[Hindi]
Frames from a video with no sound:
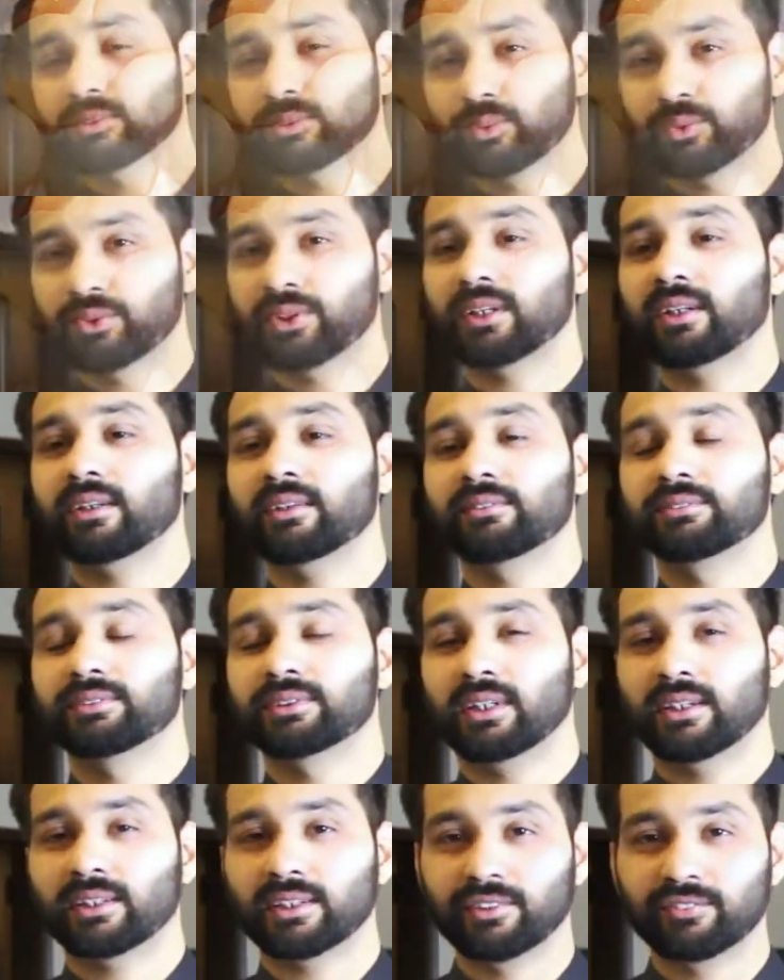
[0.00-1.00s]
उठा
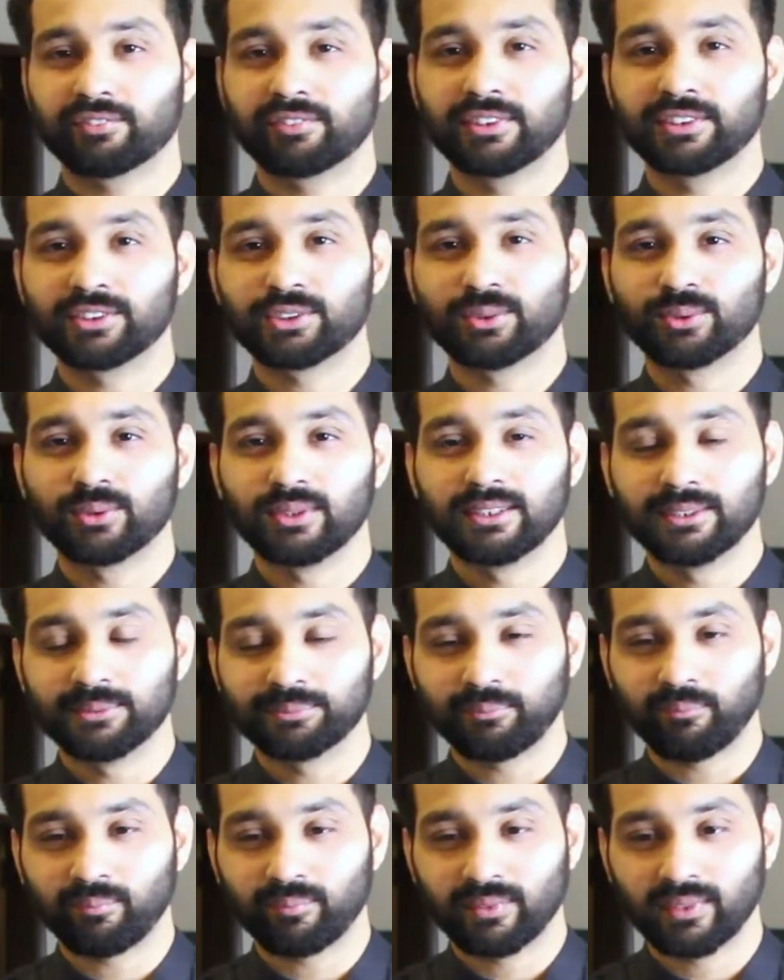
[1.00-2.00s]
जाके फ्रिज खोली
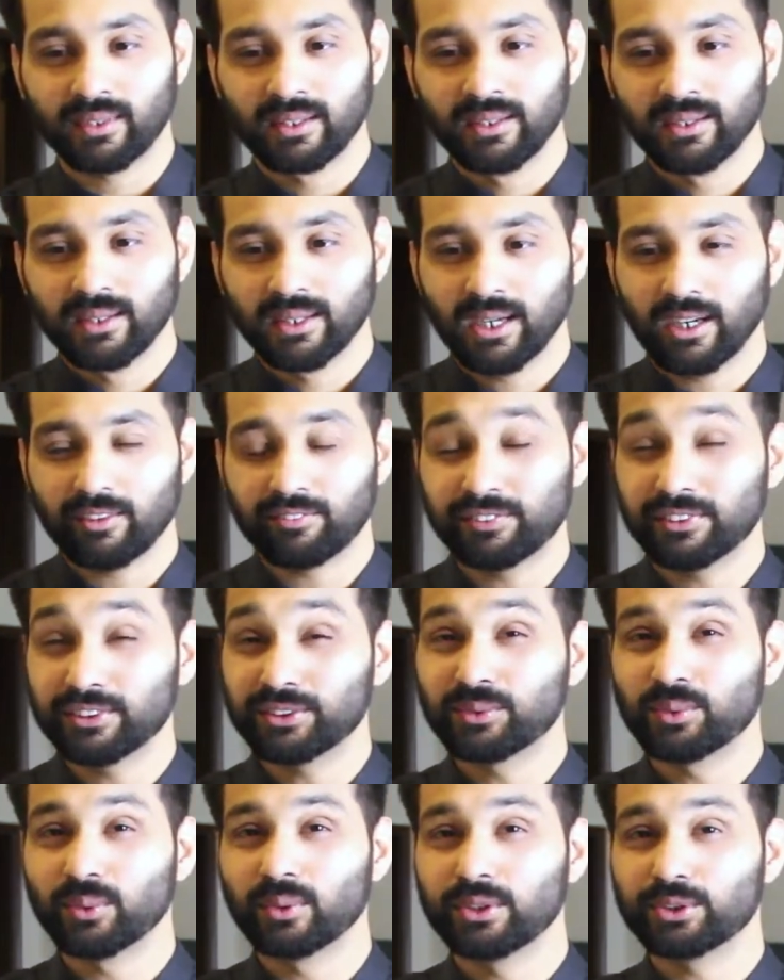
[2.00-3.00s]
अब
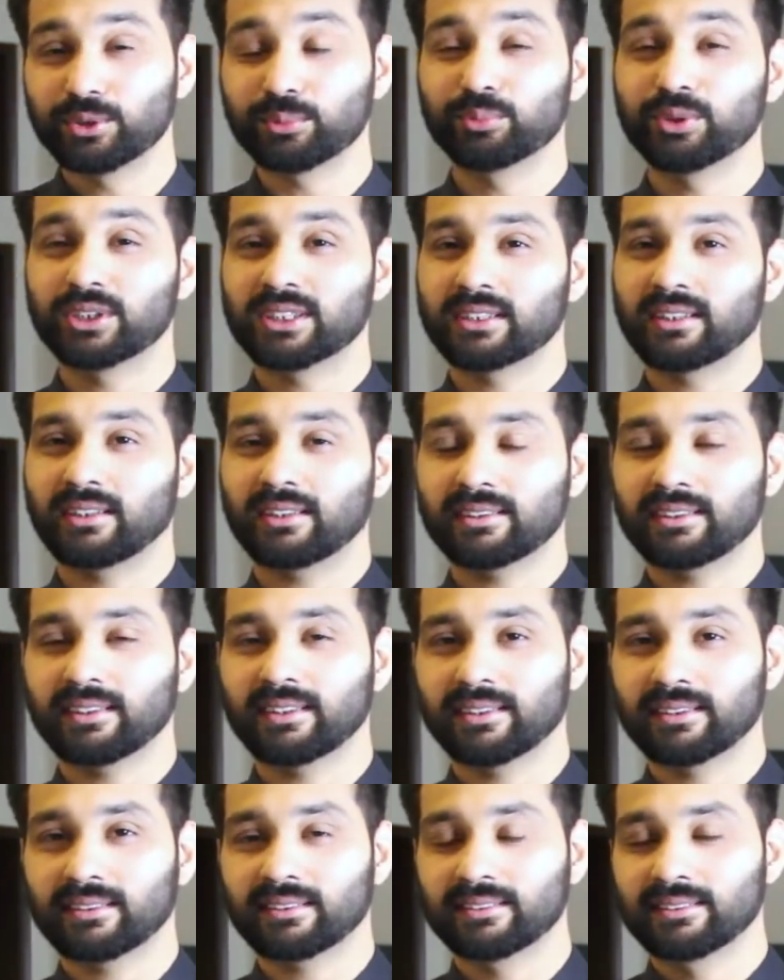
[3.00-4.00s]
फ्रिज खोली तो मुझे याद
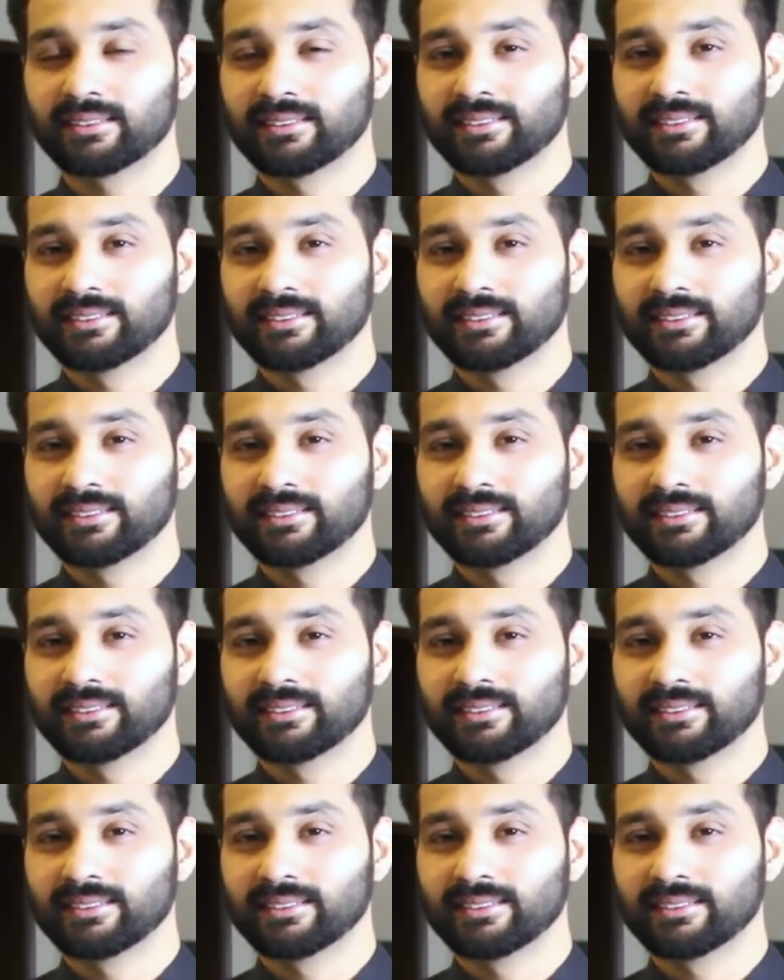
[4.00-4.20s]
आया